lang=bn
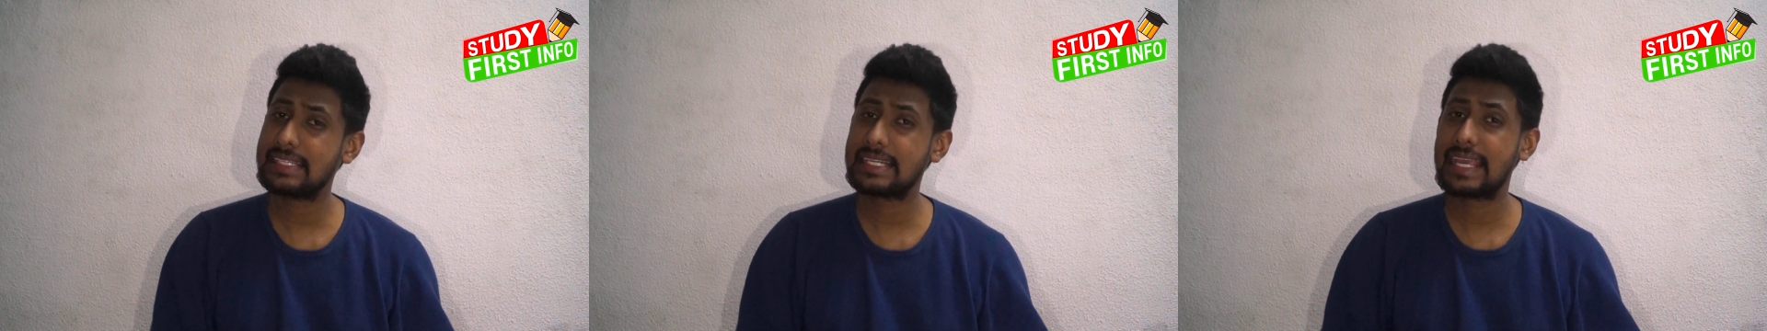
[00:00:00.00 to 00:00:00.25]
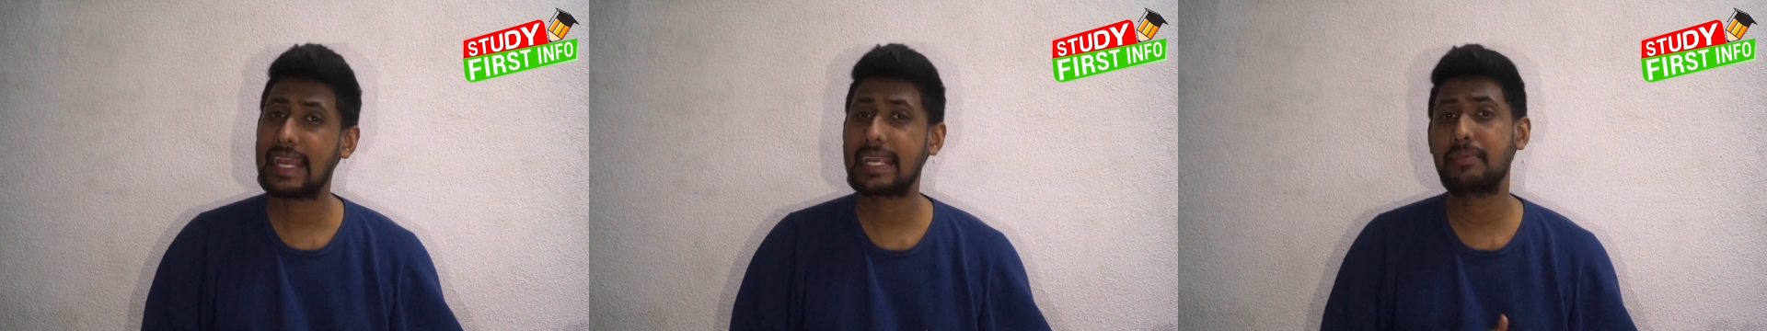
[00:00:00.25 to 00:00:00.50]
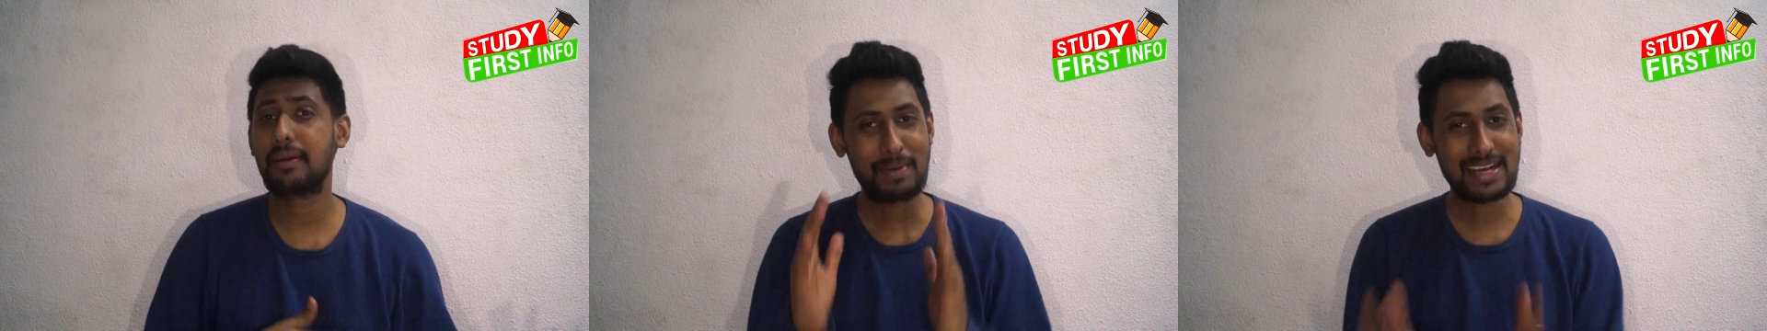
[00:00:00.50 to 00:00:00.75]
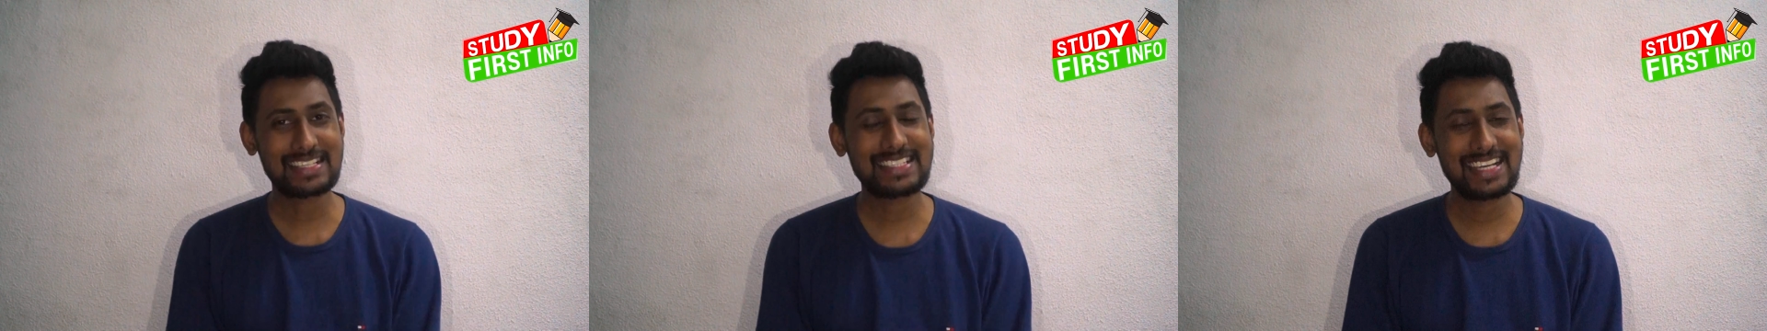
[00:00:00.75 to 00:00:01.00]
ঠিক একইভাবে
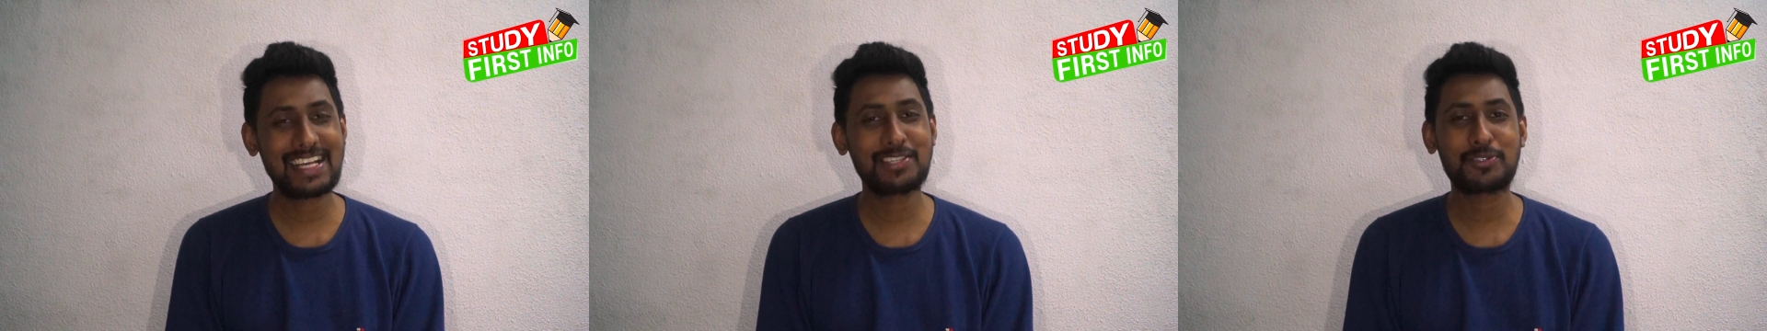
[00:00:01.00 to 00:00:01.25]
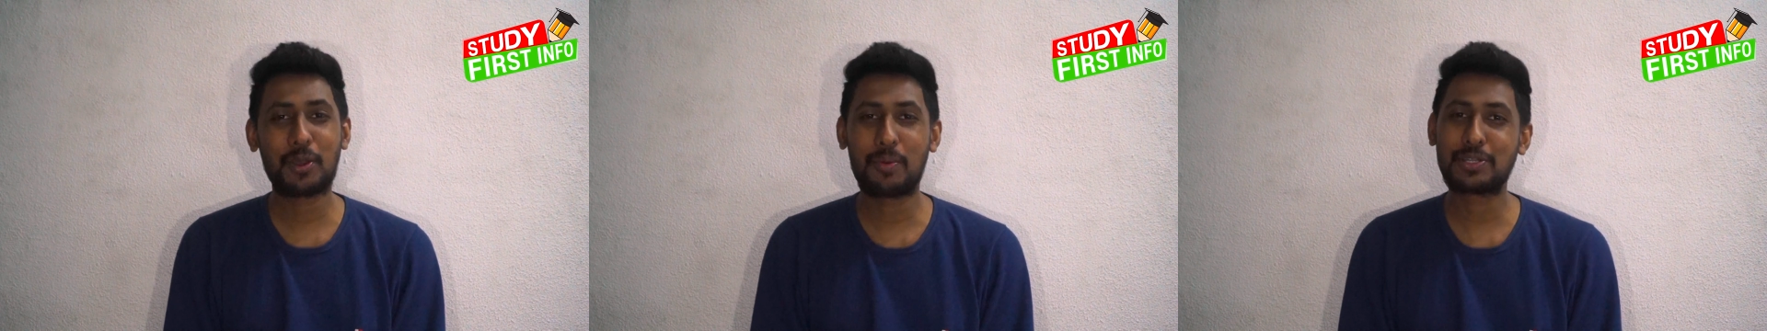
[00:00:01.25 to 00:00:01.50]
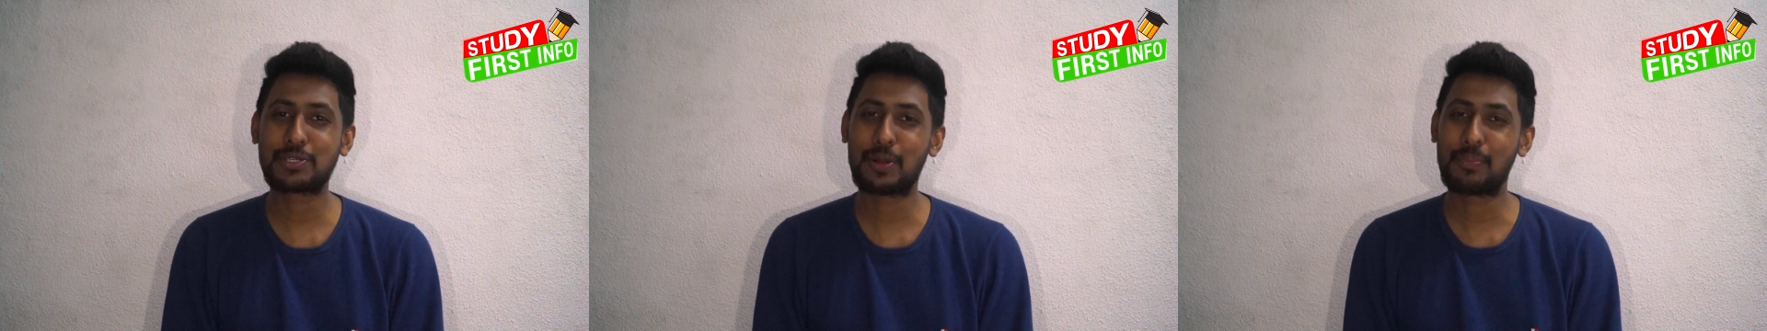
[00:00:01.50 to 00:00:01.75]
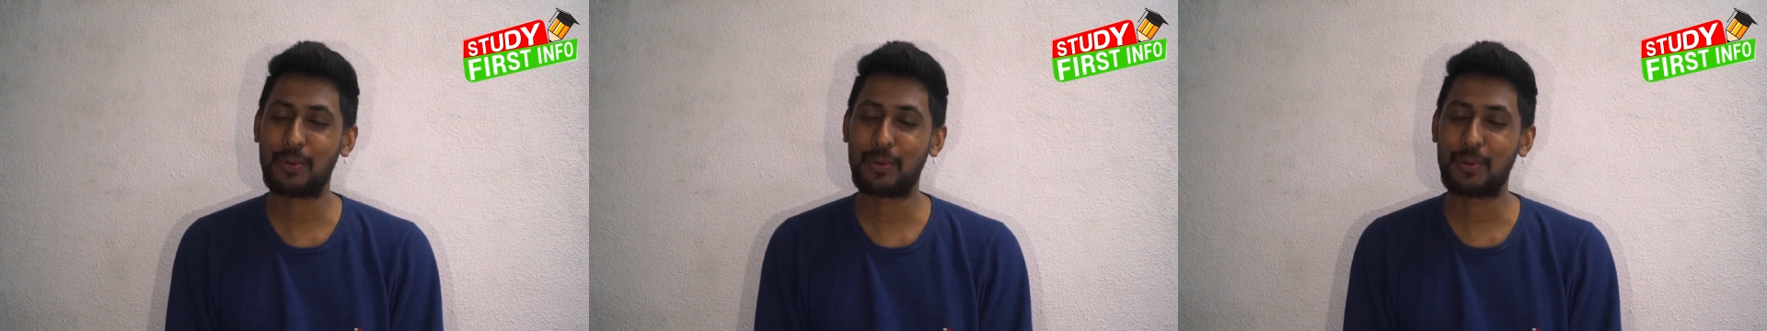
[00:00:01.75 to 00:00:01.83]
পাঁচ থেকে ছয় বছর